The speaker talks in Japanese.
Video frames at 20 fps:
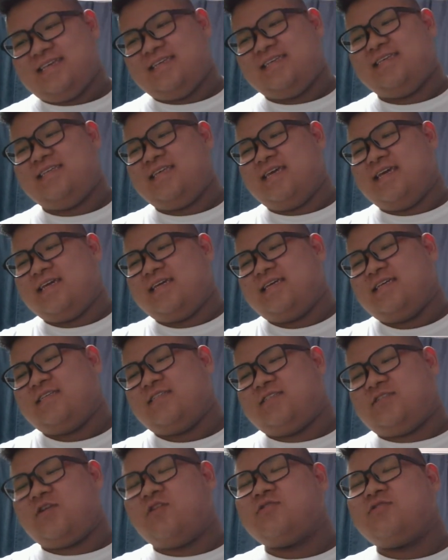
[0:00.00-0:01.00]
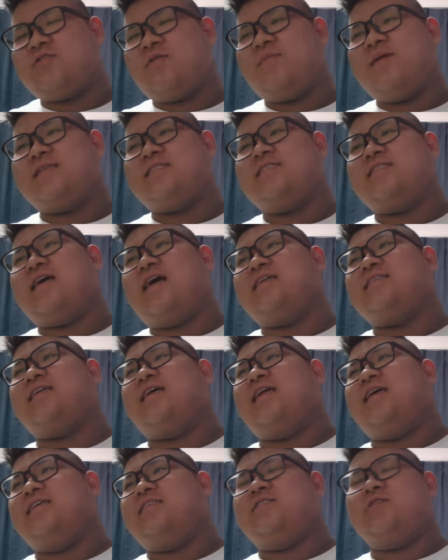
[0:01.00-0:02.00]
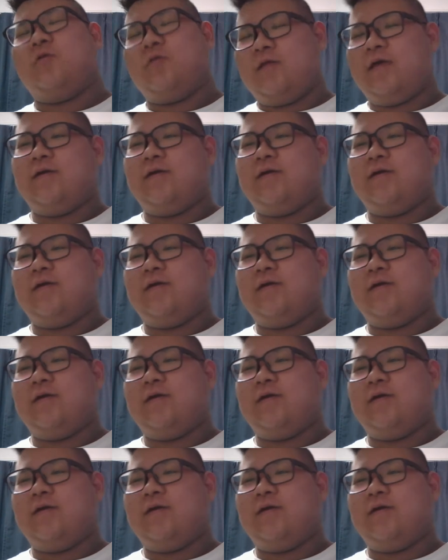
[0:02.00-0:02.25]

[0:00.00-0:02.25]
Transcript: いいねちょっと間違えたらいそう